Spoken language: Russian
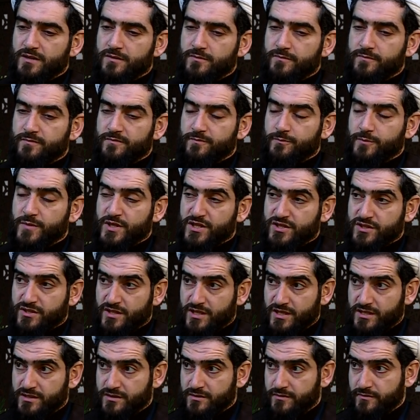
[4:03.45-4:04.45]

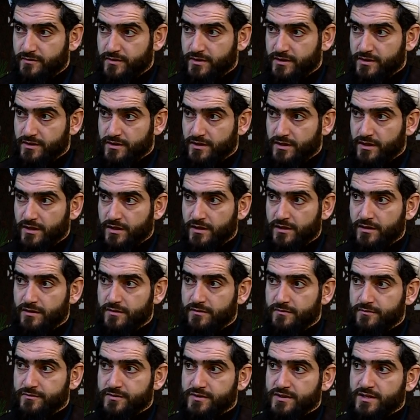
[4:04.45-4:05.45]
Божественный
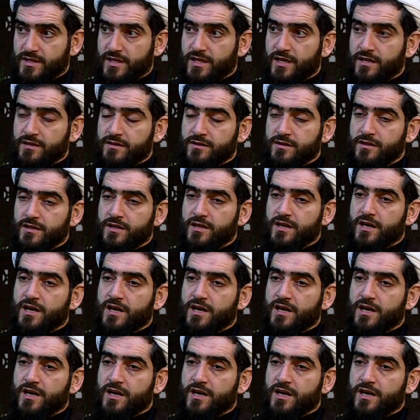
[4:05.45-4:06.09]
взгляд